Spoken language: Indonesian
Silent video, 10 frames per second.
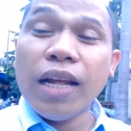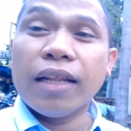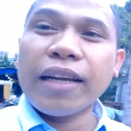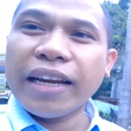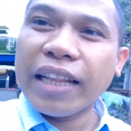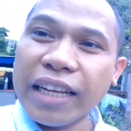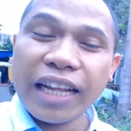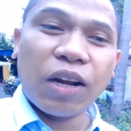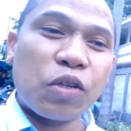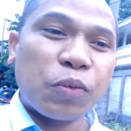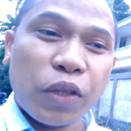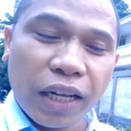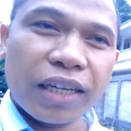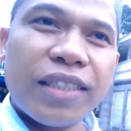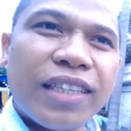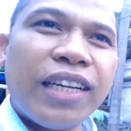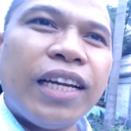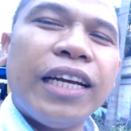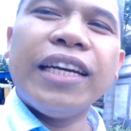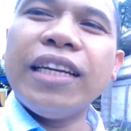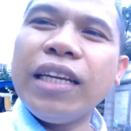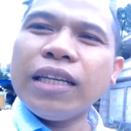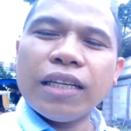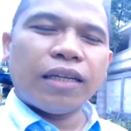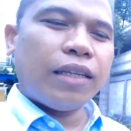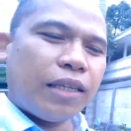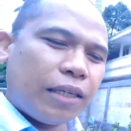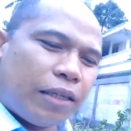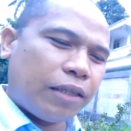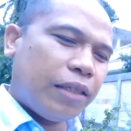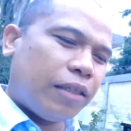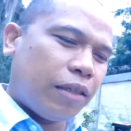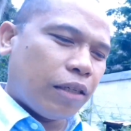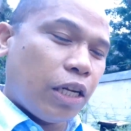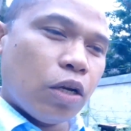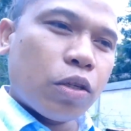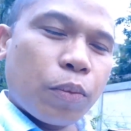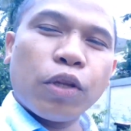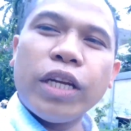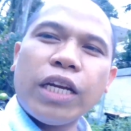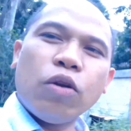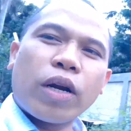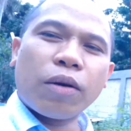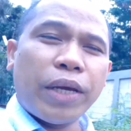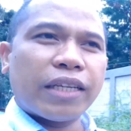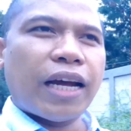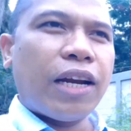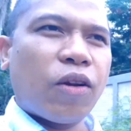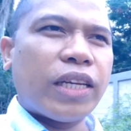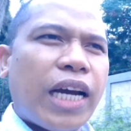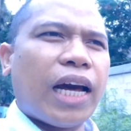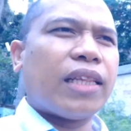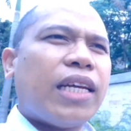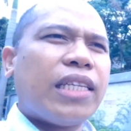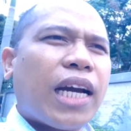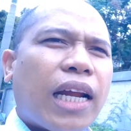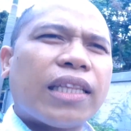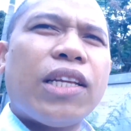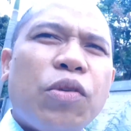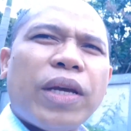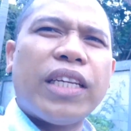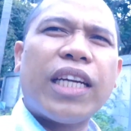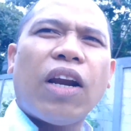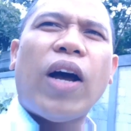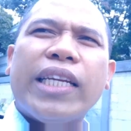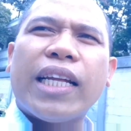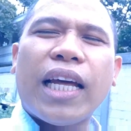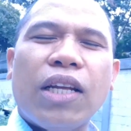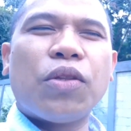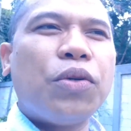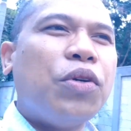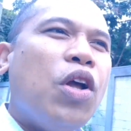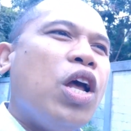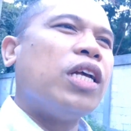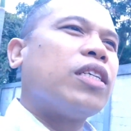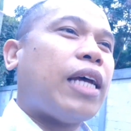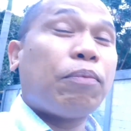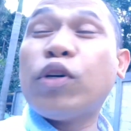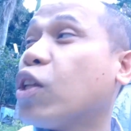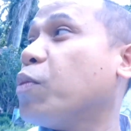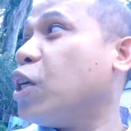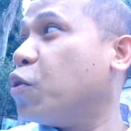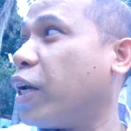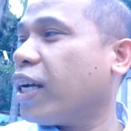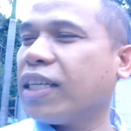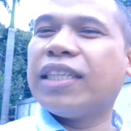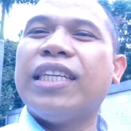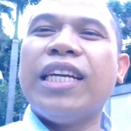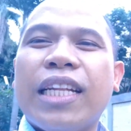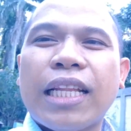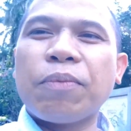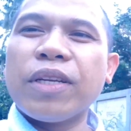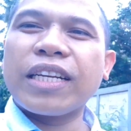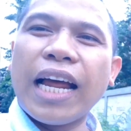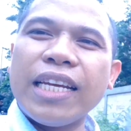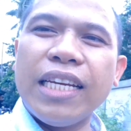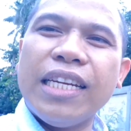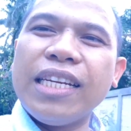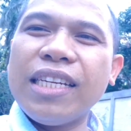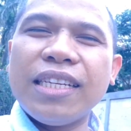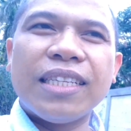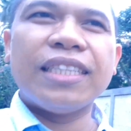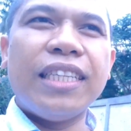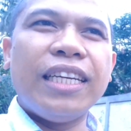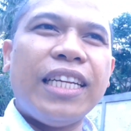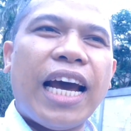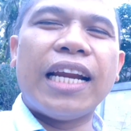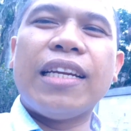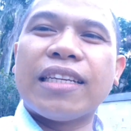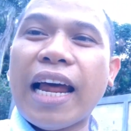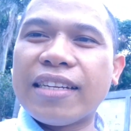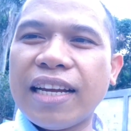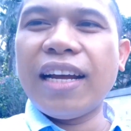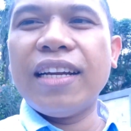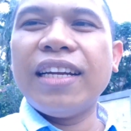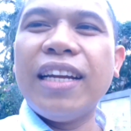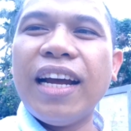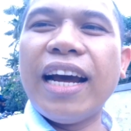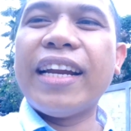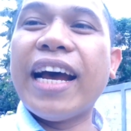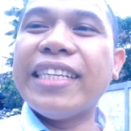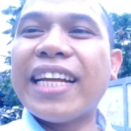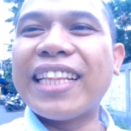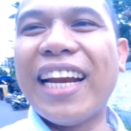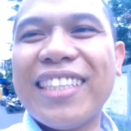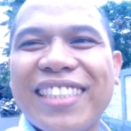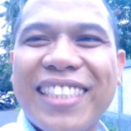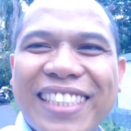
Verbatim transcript: ternyata kita harus muter ini eh, di, sebetulnya di luar kebiasaan orang Jakarta di Jakarta itu biasanya kalau hajatan itu Sabtu atau Minggu ya. tapi sekali ini ini hari Selasa ada hajatan